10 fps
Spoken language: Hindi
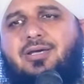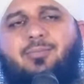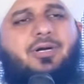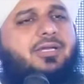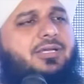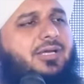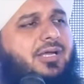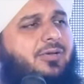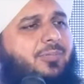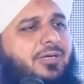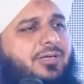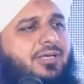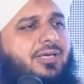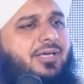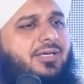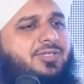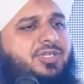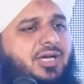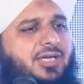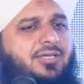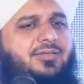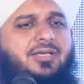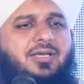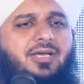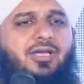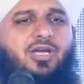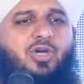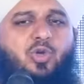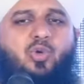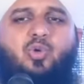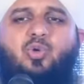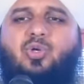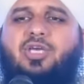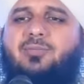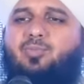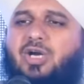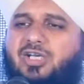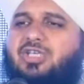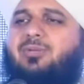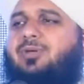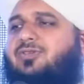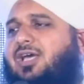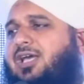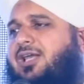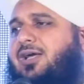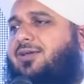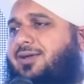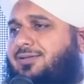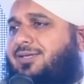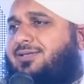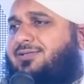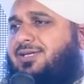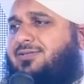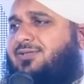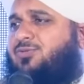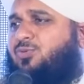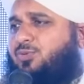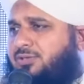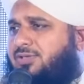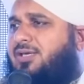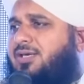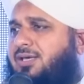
हमारी ये राय बन गई है कि शायद लोगों के मुआशी मसाइल हल करने की ज़्यादा ज़रूरत है